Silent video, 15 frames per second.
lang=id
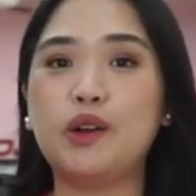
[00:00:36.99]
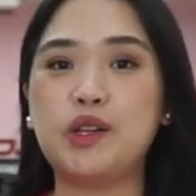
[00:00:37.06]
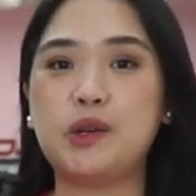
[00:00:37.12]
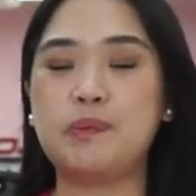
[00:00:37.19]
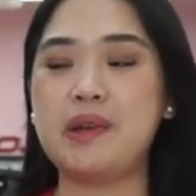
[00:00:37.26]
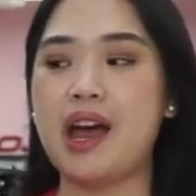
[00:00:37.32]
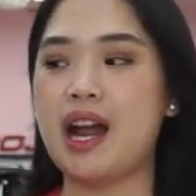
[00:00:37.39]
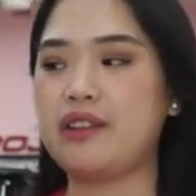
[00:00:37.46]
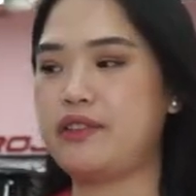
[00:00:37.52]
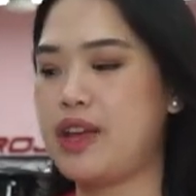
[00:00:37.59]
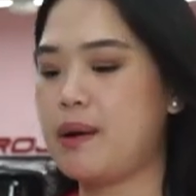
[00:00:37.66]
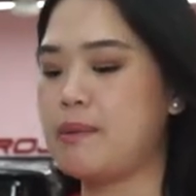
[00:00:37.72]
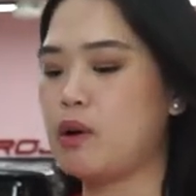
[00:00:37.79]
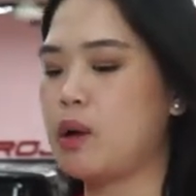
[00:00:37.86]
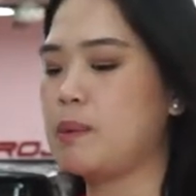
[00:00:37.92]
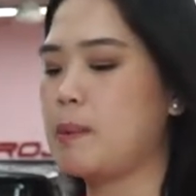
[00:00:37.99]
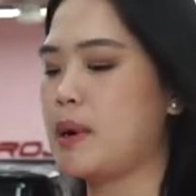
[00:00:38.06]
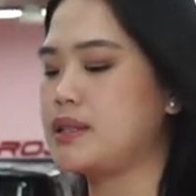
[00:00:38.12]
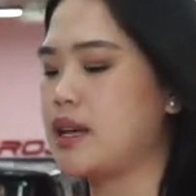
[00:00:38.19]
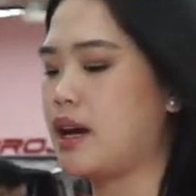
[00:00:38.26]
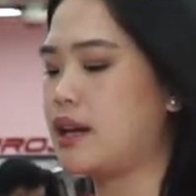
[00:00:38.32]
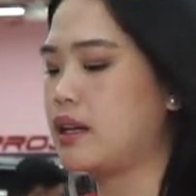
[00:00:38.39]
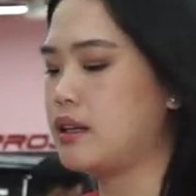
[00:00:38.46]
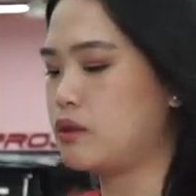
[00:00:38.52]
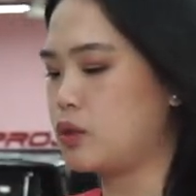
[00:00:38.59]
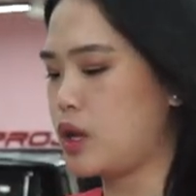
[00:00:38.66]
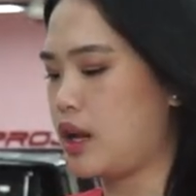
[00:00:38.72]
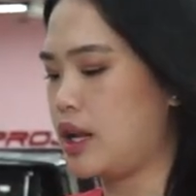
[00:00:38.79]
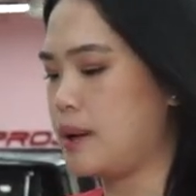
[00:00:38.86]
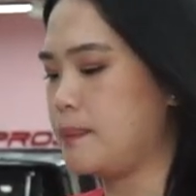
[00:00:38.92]
Onyu BRV yang melakukan pemasangan
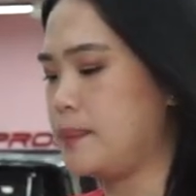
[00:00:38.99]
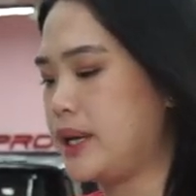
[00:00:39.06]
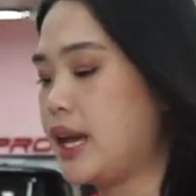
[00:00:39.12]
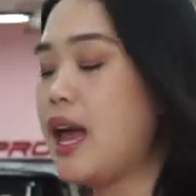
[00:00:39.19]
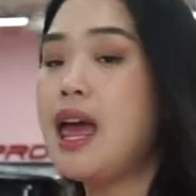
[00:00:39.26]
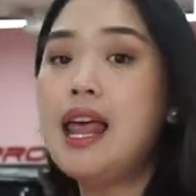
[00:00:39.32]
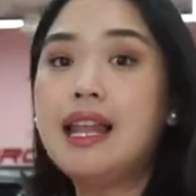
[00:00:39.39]
kurang lebih